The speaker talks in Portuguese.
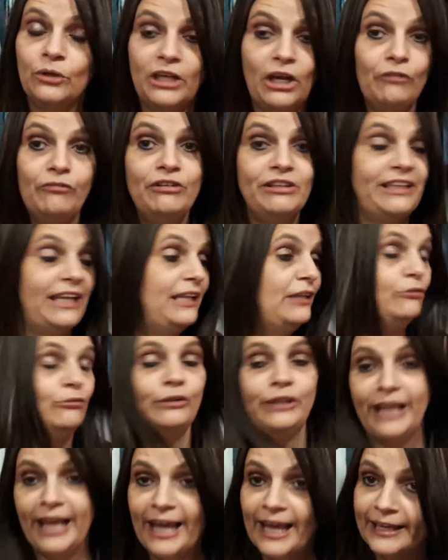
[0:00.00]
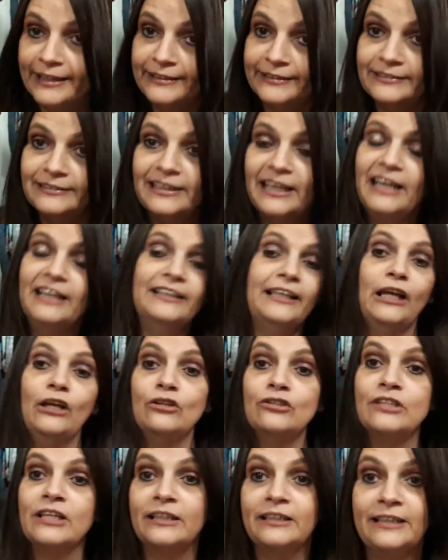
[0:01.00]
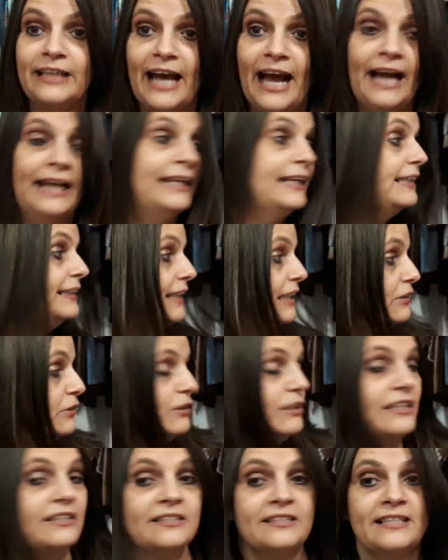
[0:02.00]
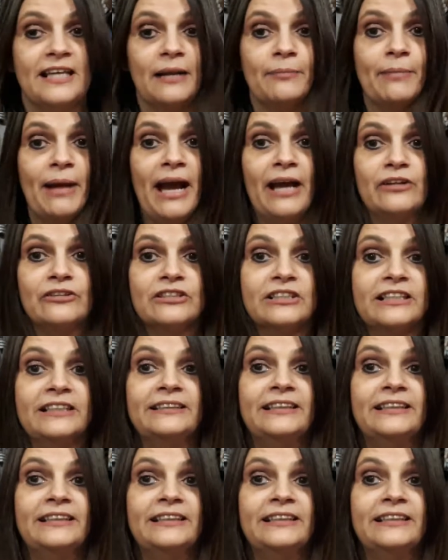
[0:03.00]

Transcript: Eu vi, tem tênis, tenho sandália aqui dentro desses armários aqui,